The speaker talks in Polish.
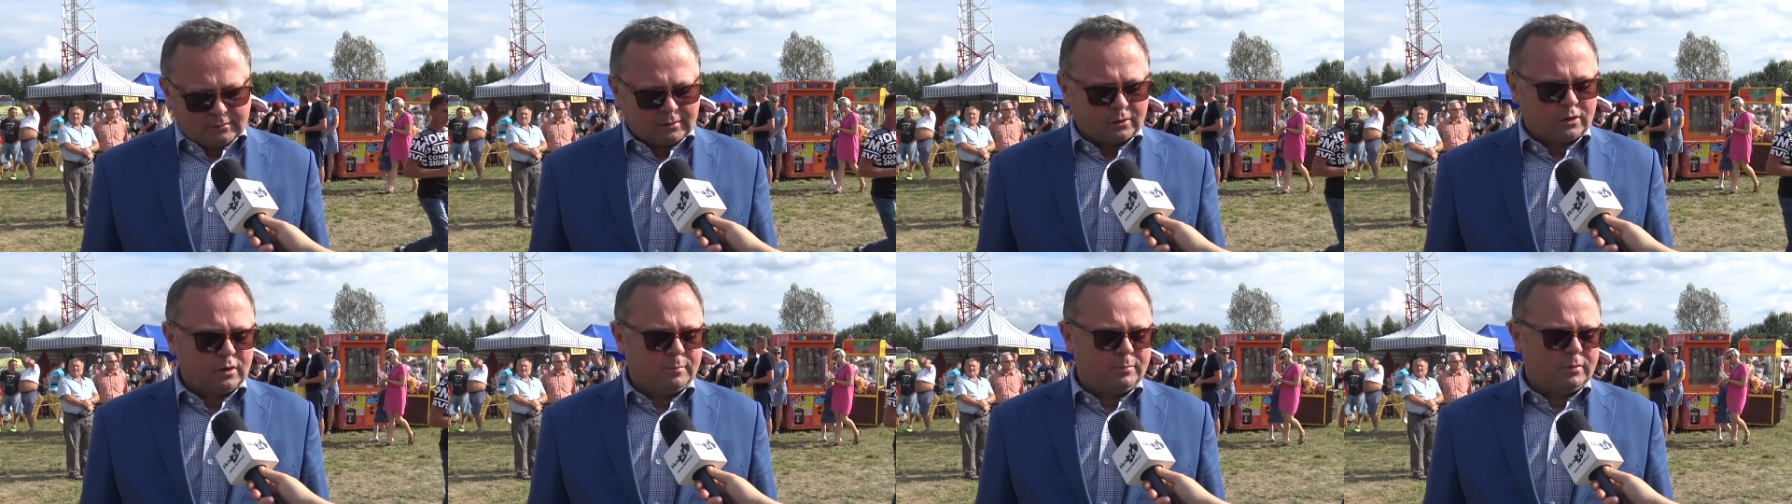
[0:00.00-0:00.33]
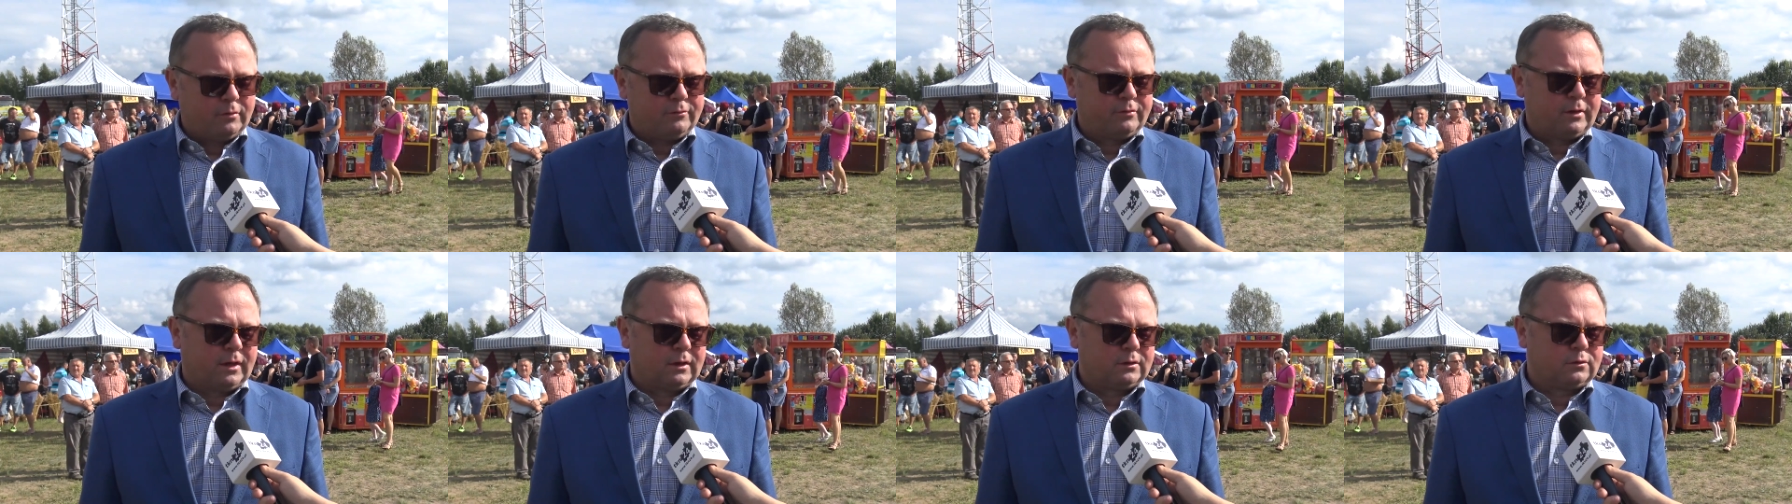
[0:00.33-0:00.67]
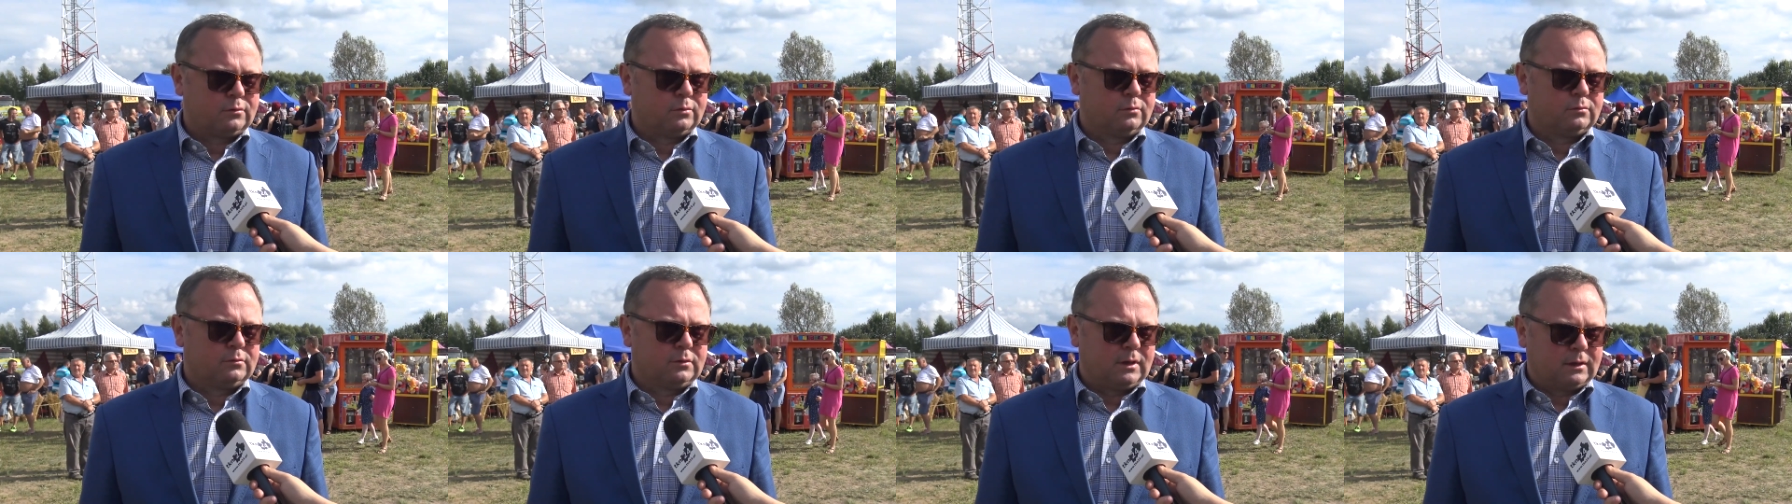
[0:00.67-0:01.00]
tego
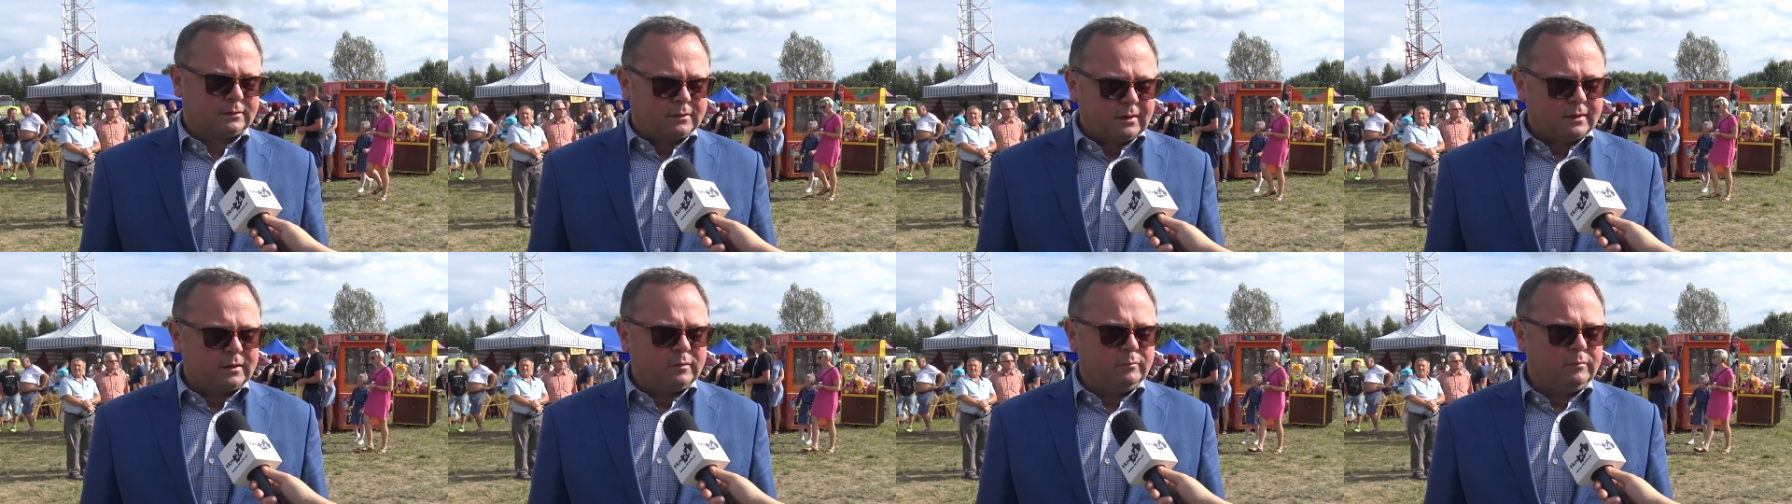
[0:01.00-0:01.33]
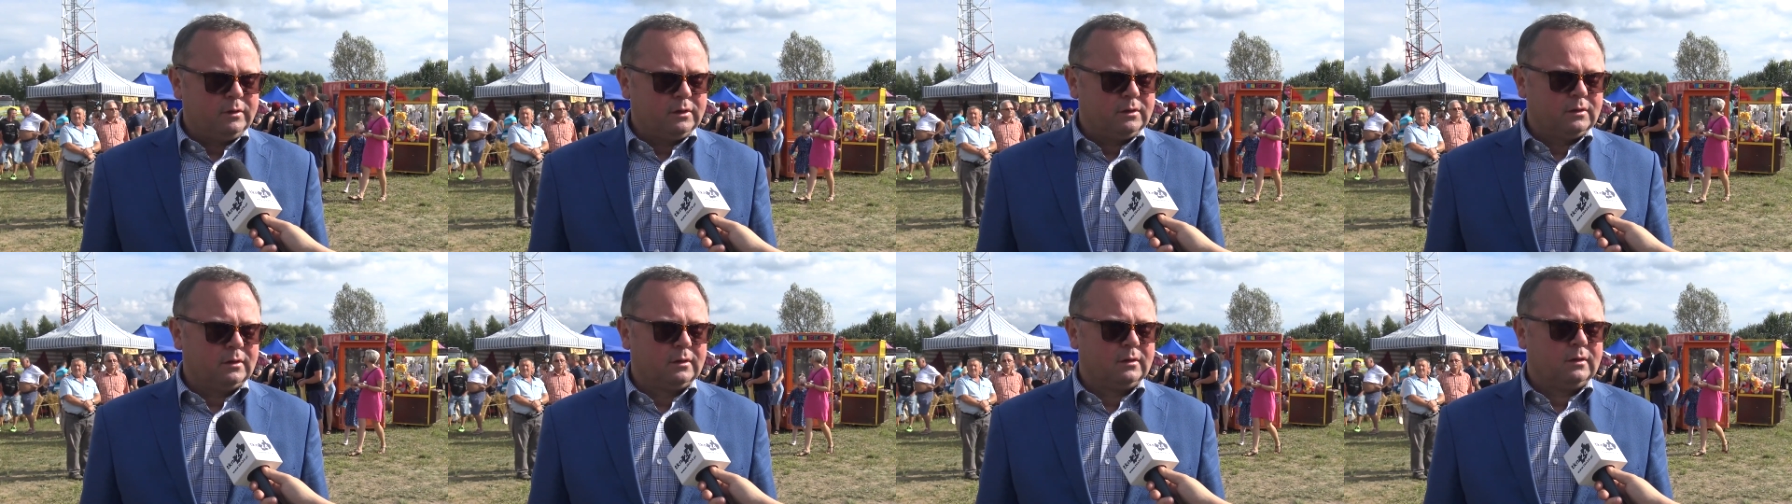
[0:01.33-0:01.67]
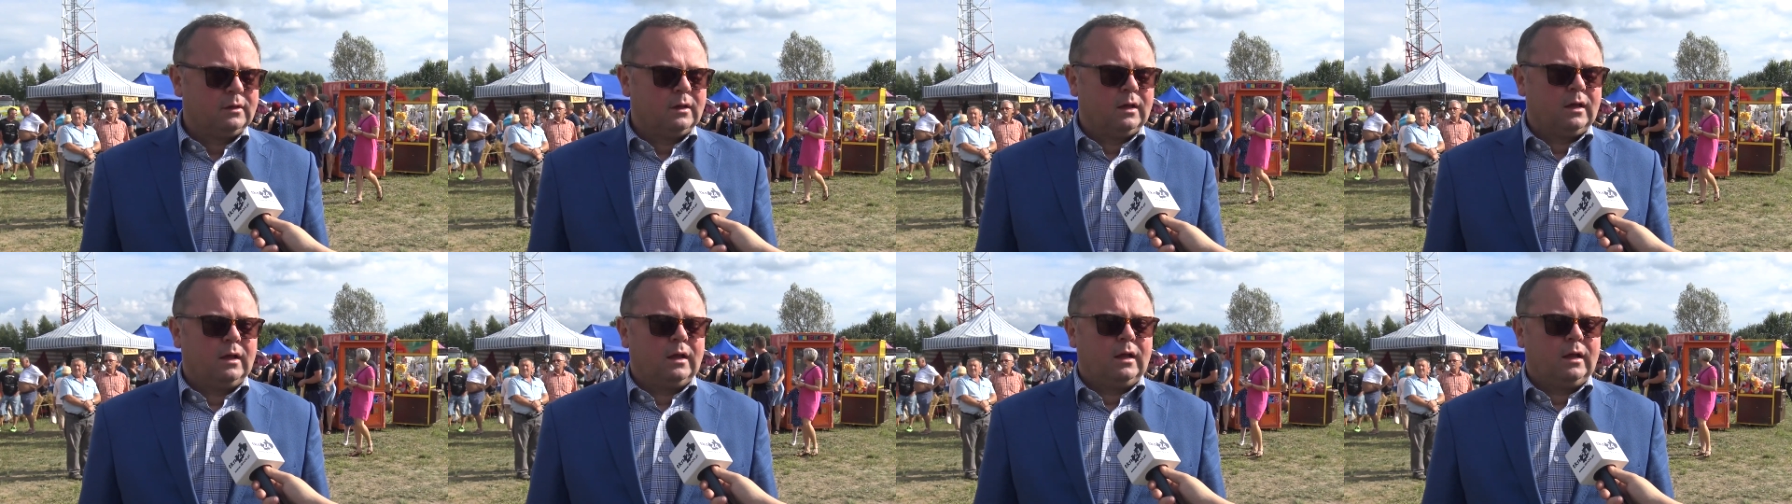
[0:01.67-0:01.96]
powiatu, dla tej gminy